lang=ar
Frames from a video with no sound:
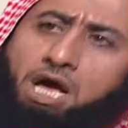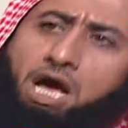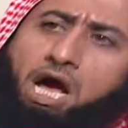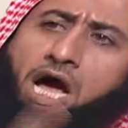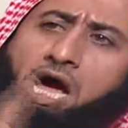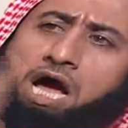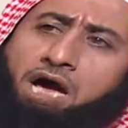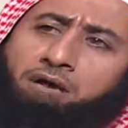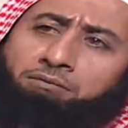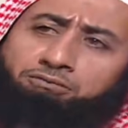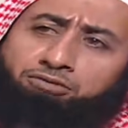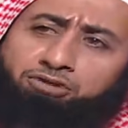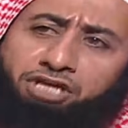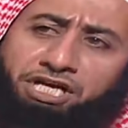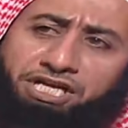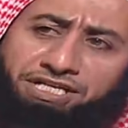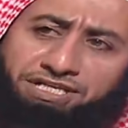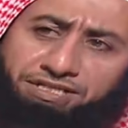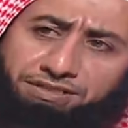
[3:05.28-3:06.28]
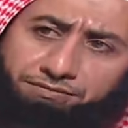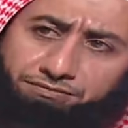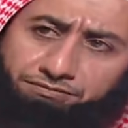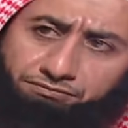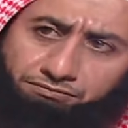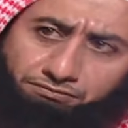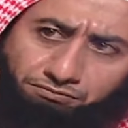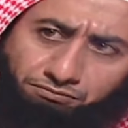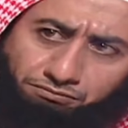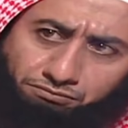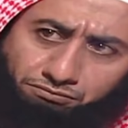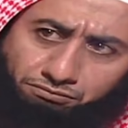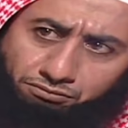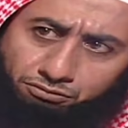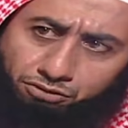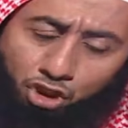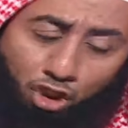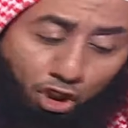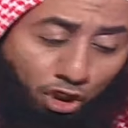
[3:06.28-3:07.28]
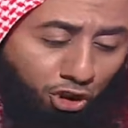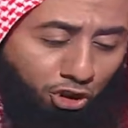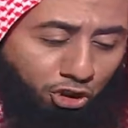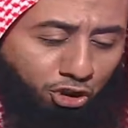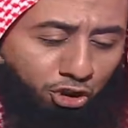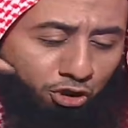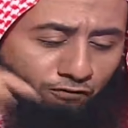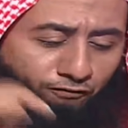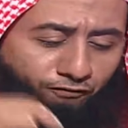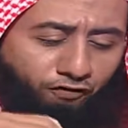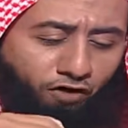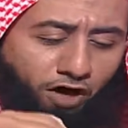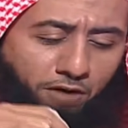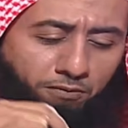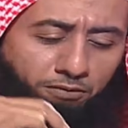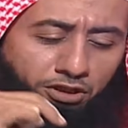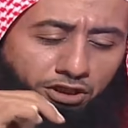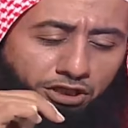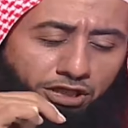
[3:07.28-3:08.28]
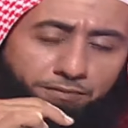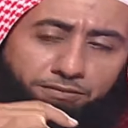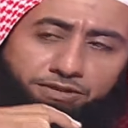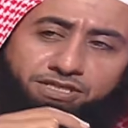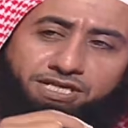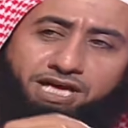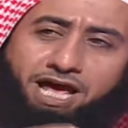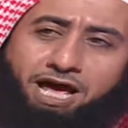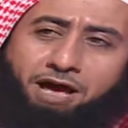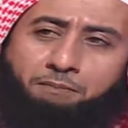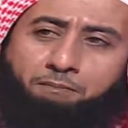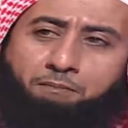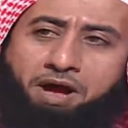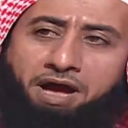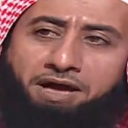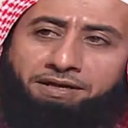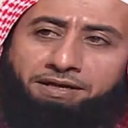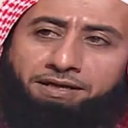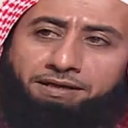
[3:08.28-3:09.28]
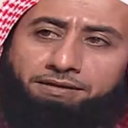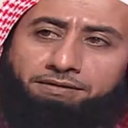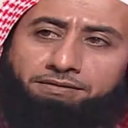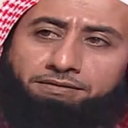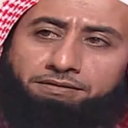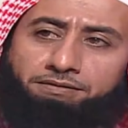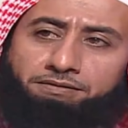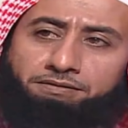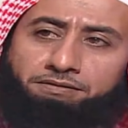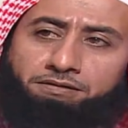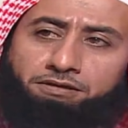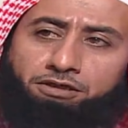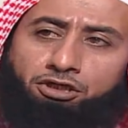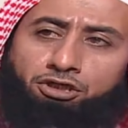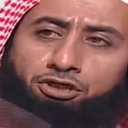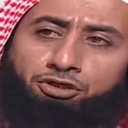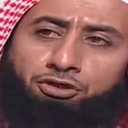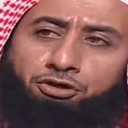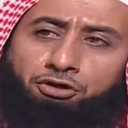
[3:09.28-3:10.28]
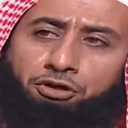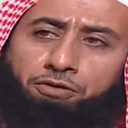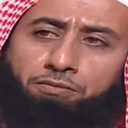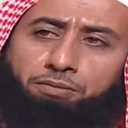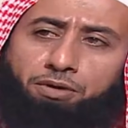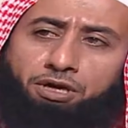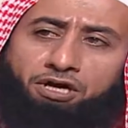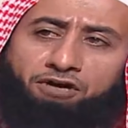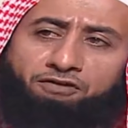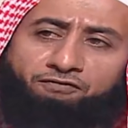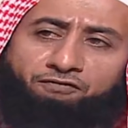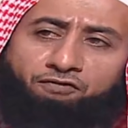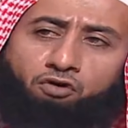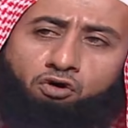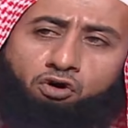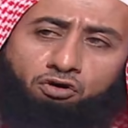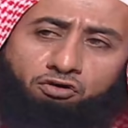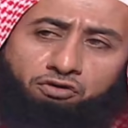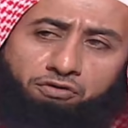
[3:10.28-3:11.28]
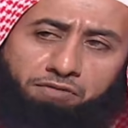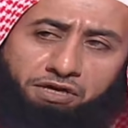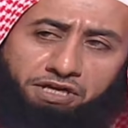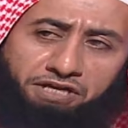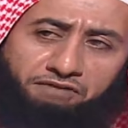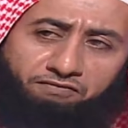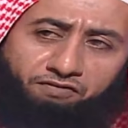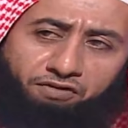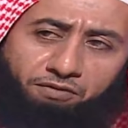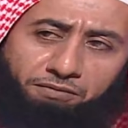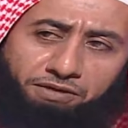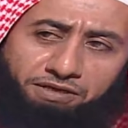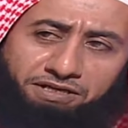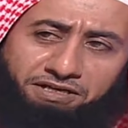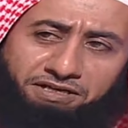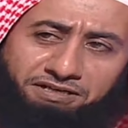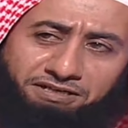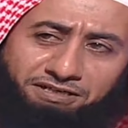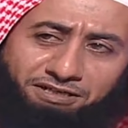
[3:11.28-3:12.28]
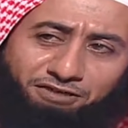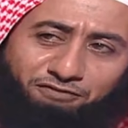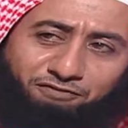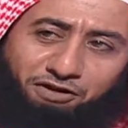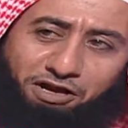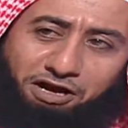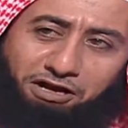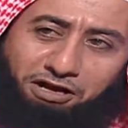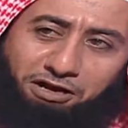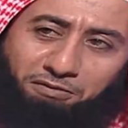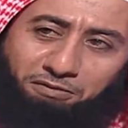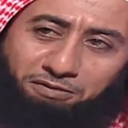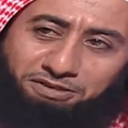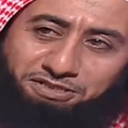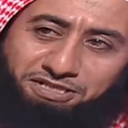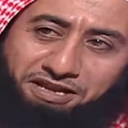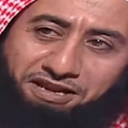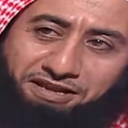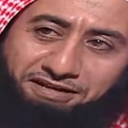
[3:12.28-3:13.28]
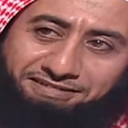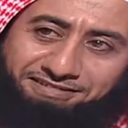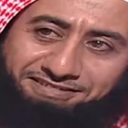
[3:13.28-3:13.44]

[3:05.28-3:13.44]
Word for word: أهم شيء يفهم اللي بيساهم معنا ان ربحه فوق 80% في أقل من سنة